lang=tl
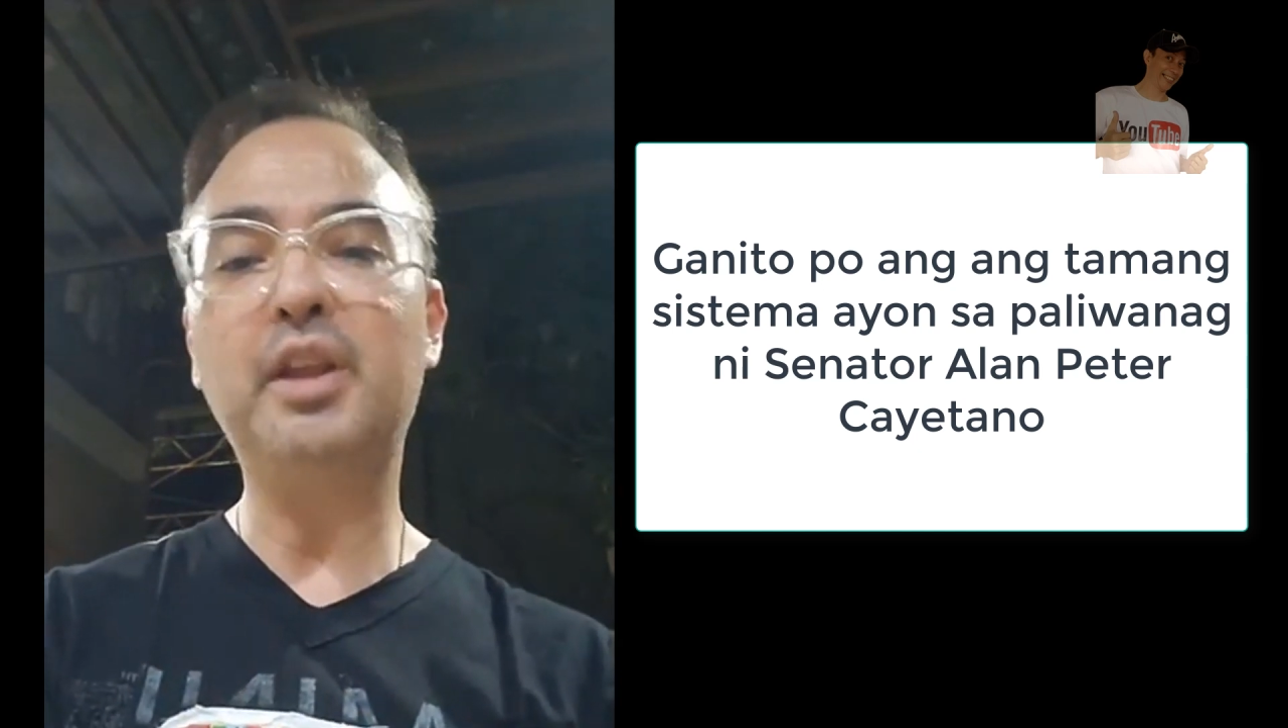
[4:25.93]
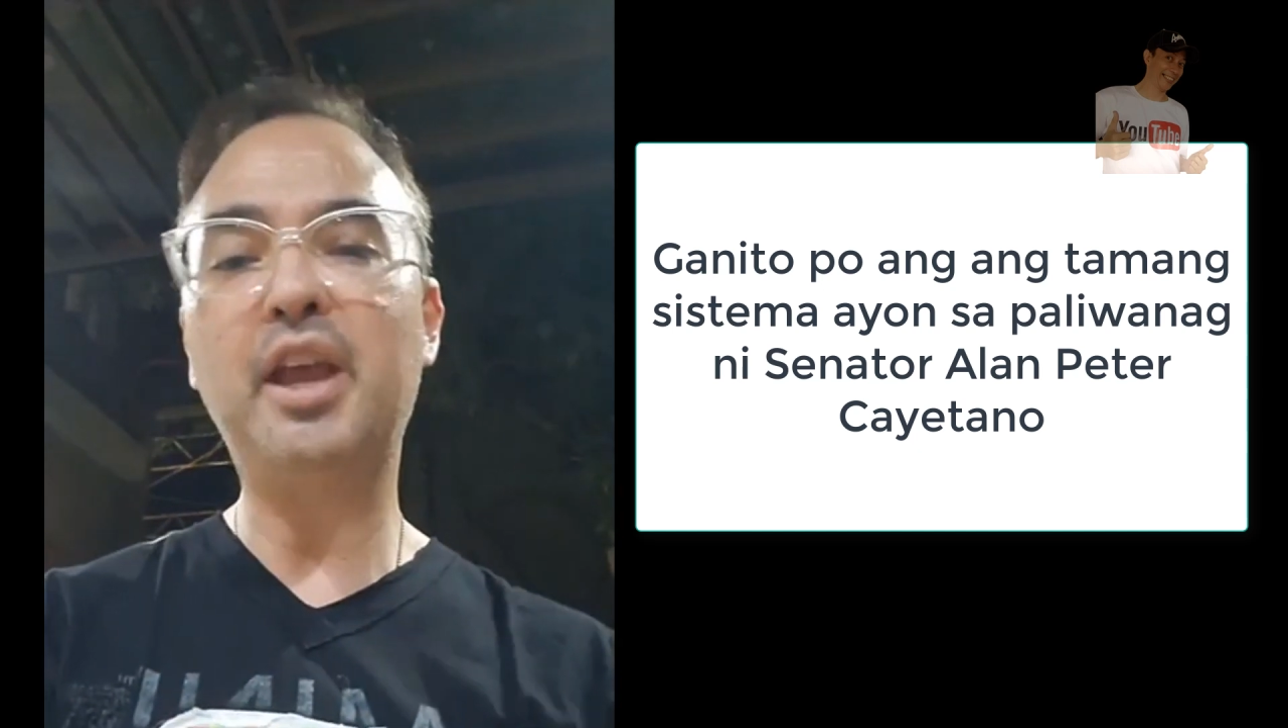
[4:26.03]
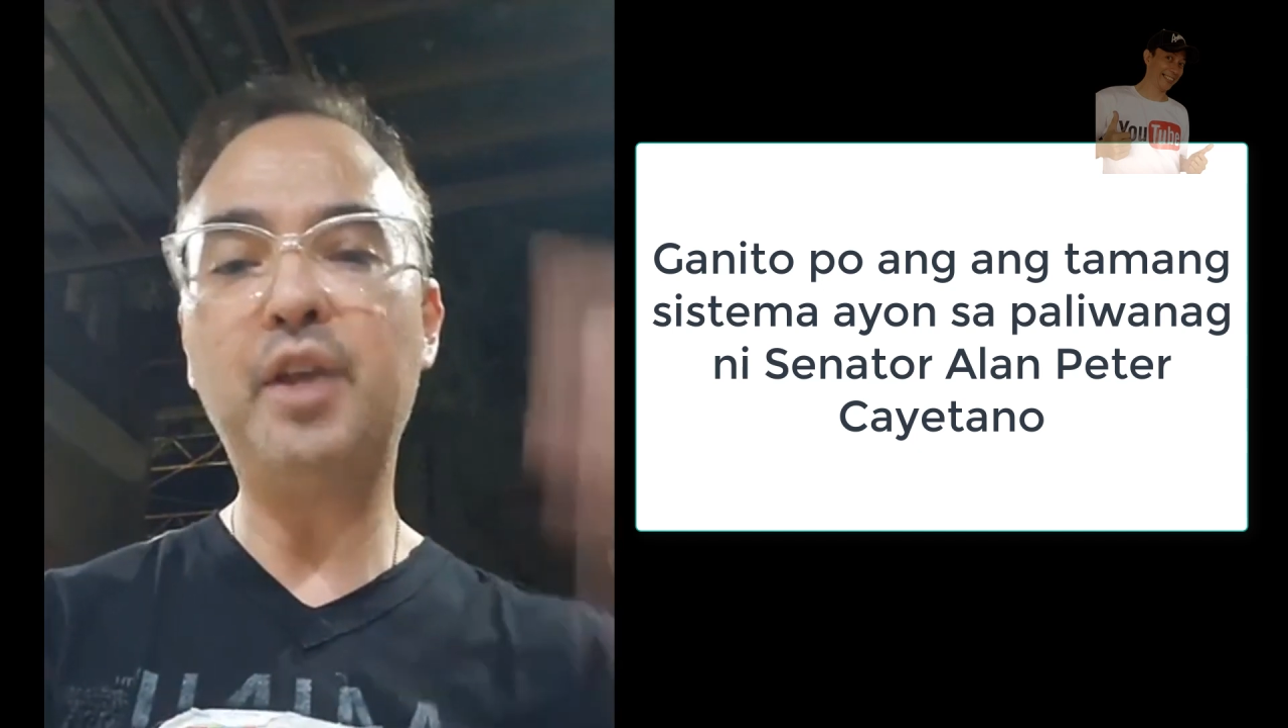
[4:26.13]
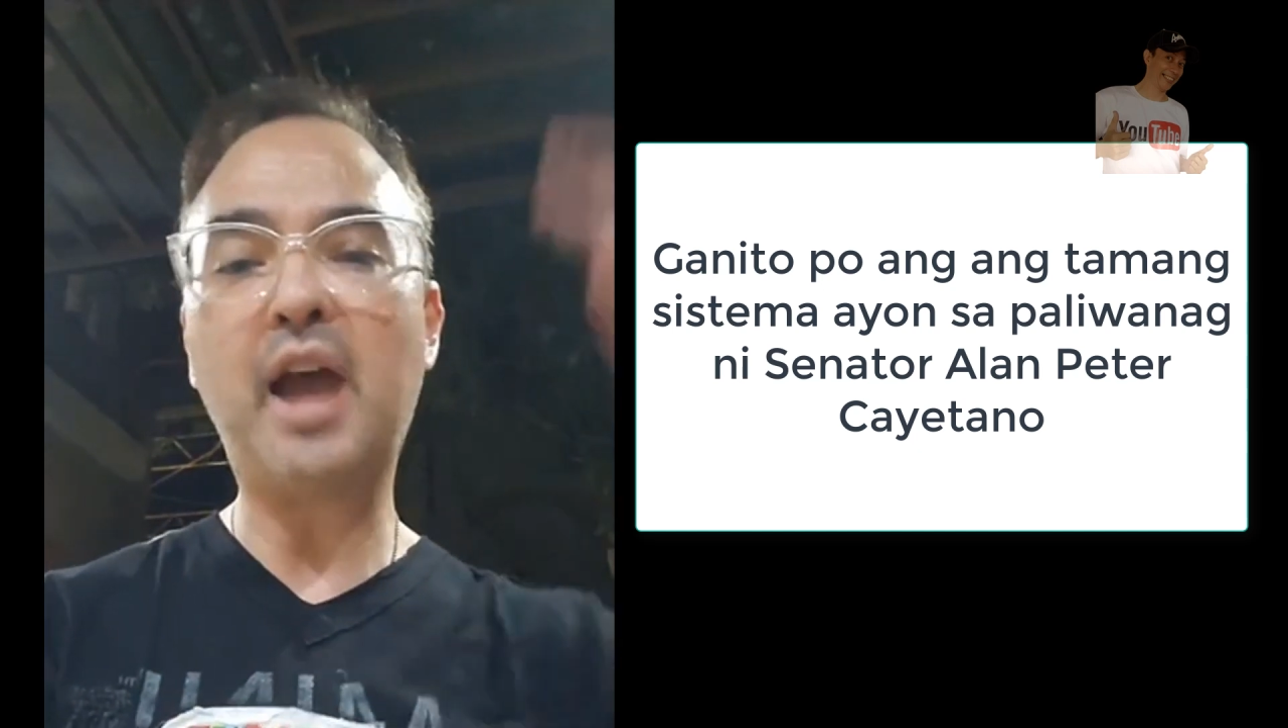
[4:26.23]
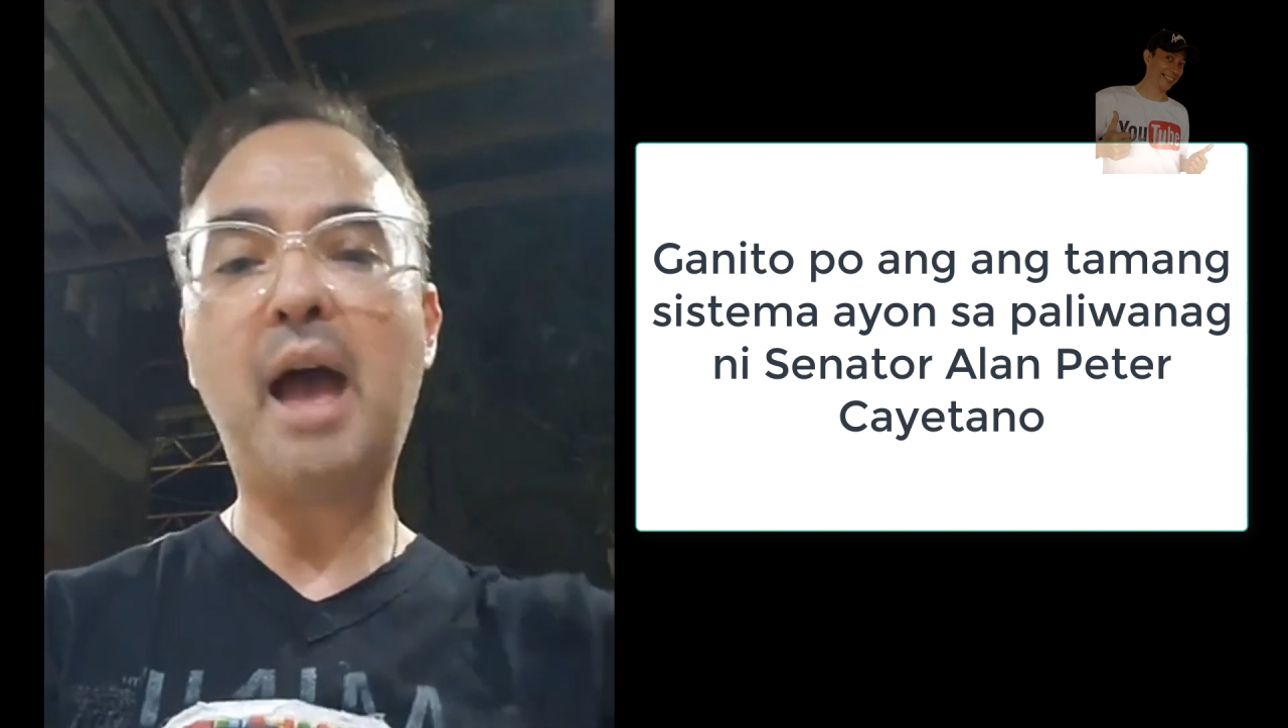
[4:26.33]

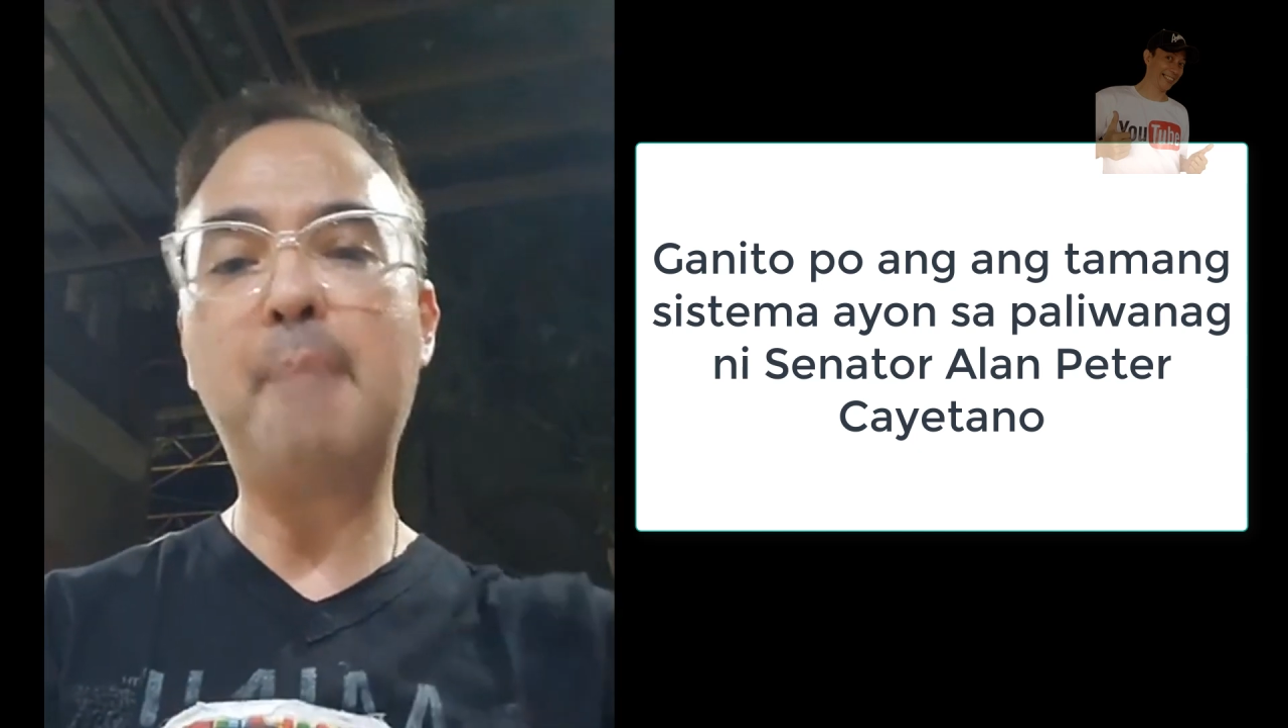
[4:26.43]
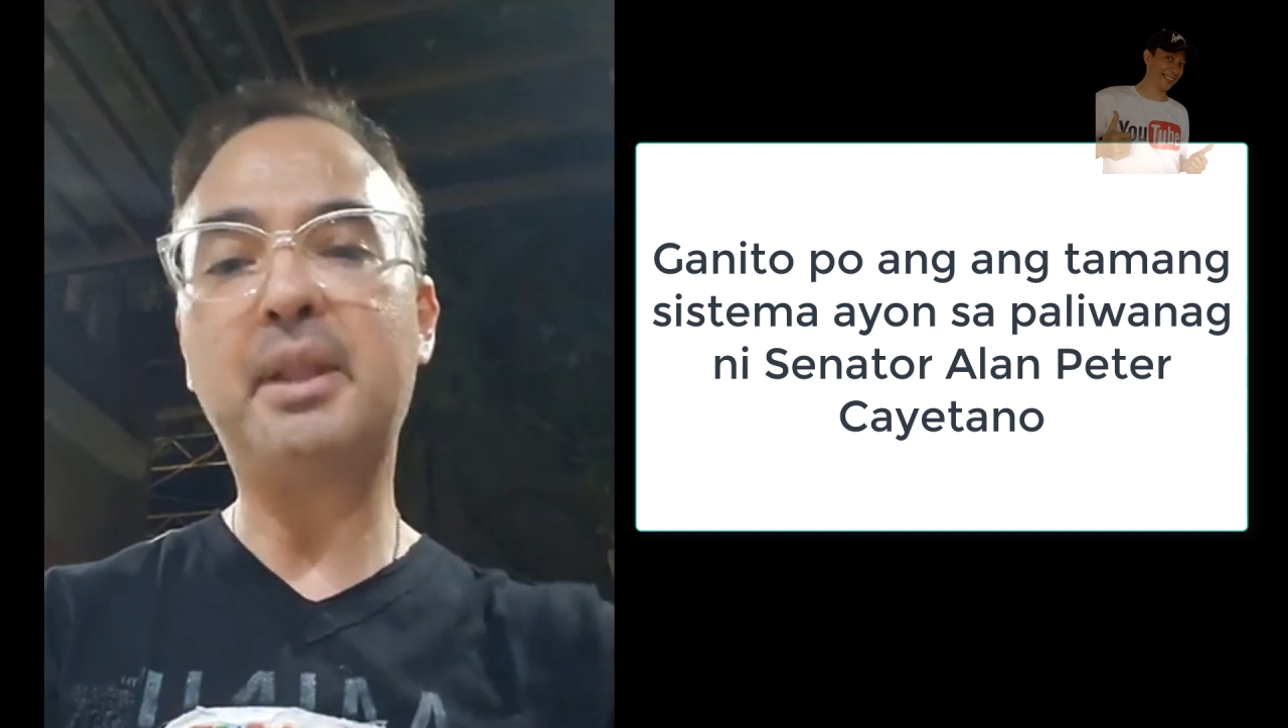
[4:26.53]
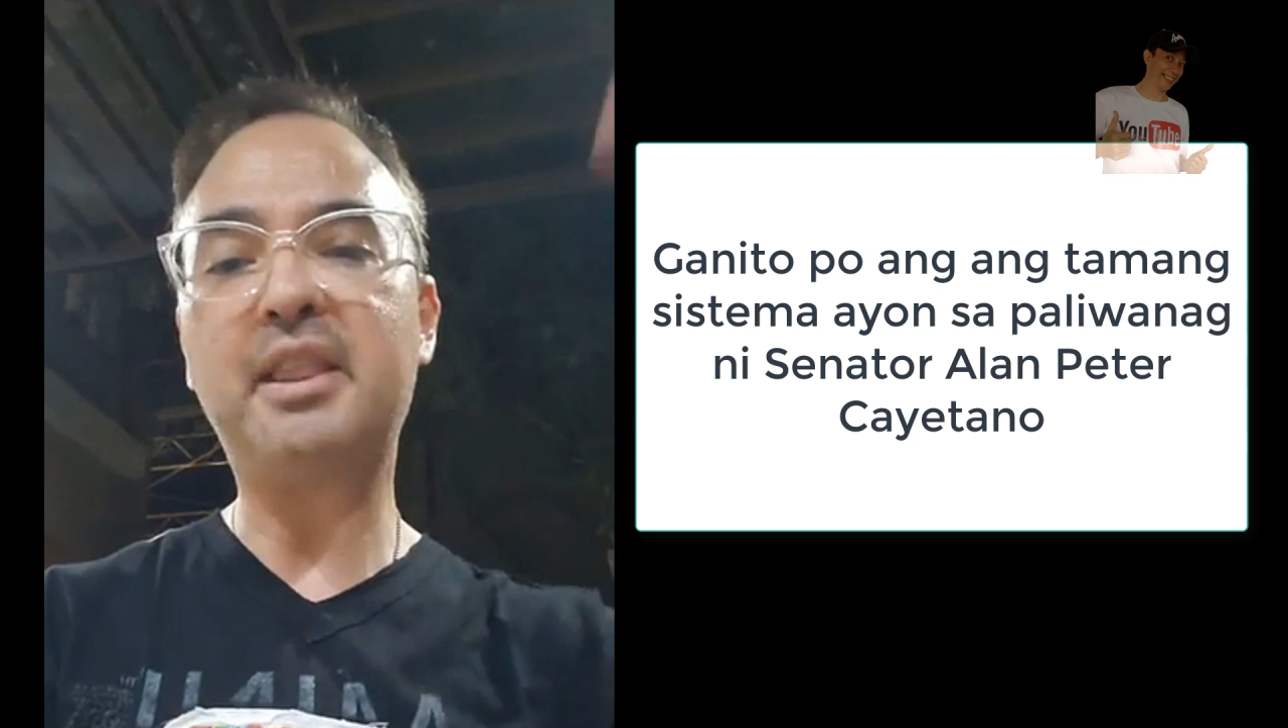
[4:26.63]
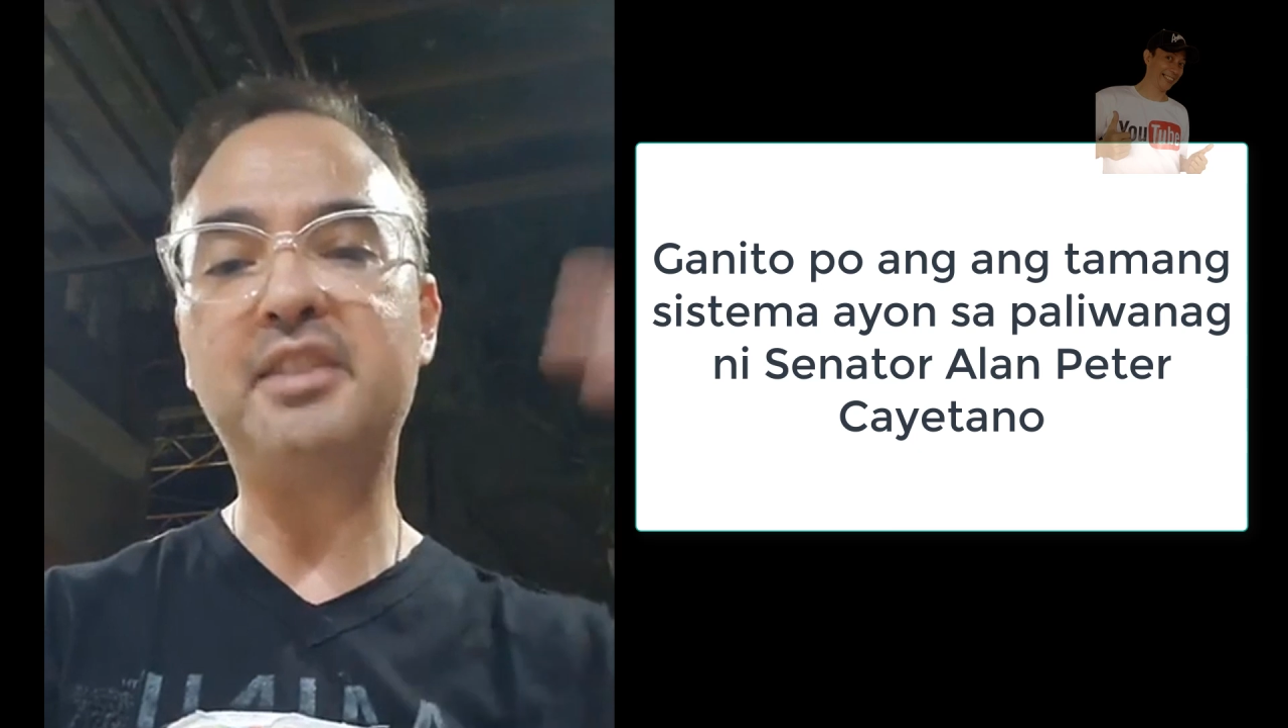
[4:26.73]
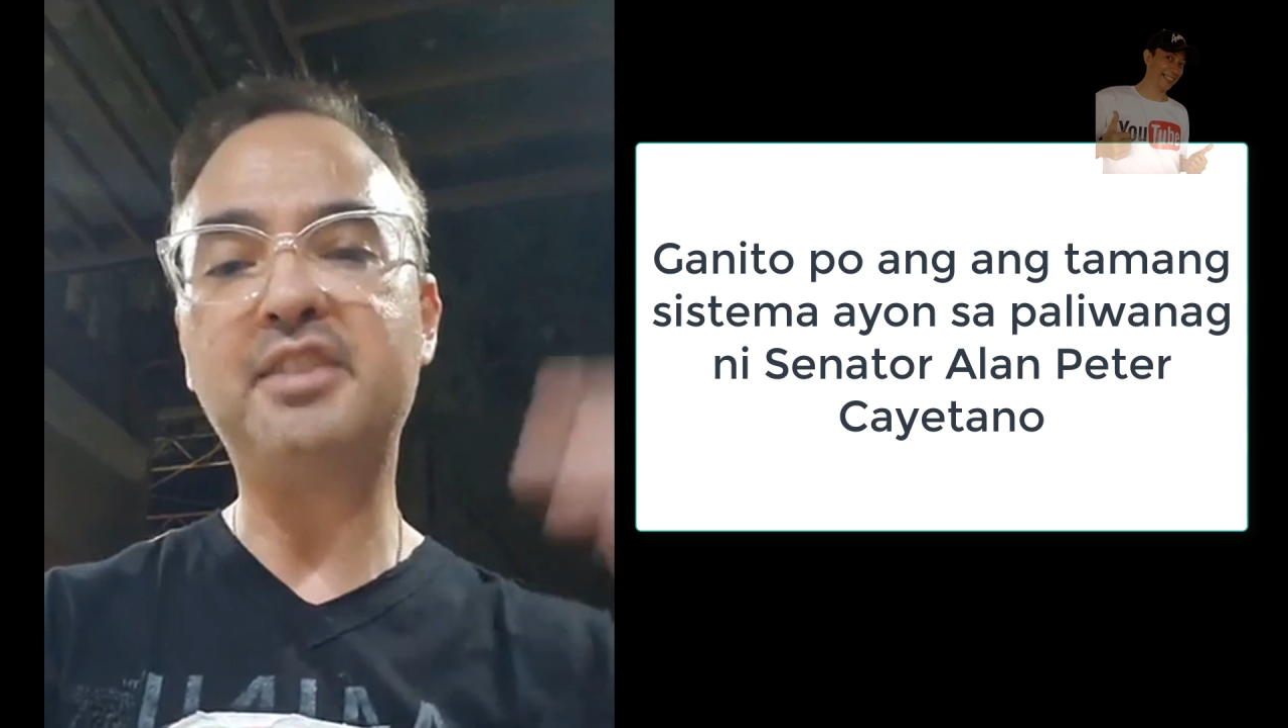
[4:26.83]
ngayon na apat na